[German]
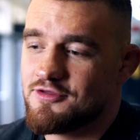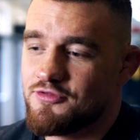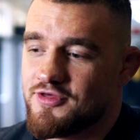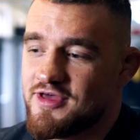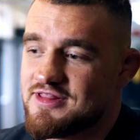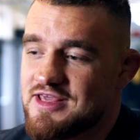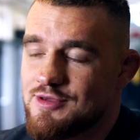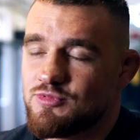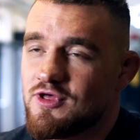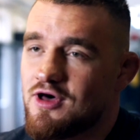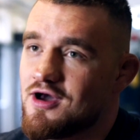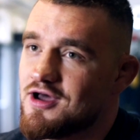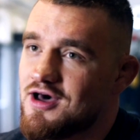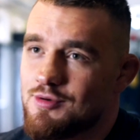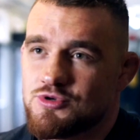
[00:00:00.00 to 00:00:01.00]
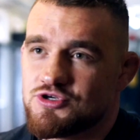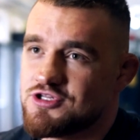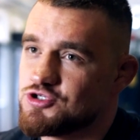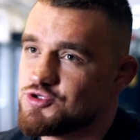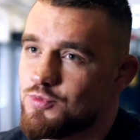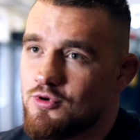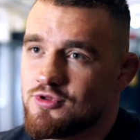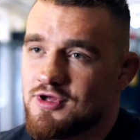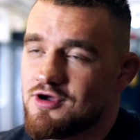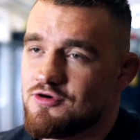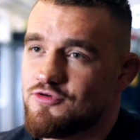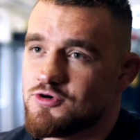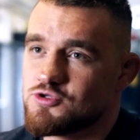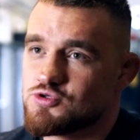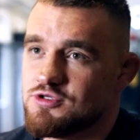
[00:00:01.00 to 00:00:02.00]
seit dem Tag habe ich den Sport
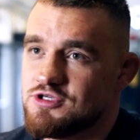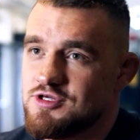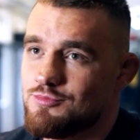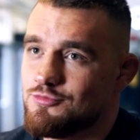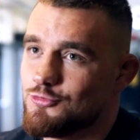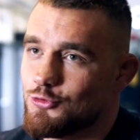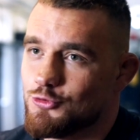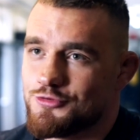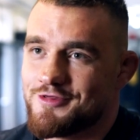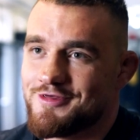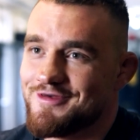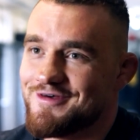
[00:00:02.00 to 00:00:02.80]
angefangen zu lieben und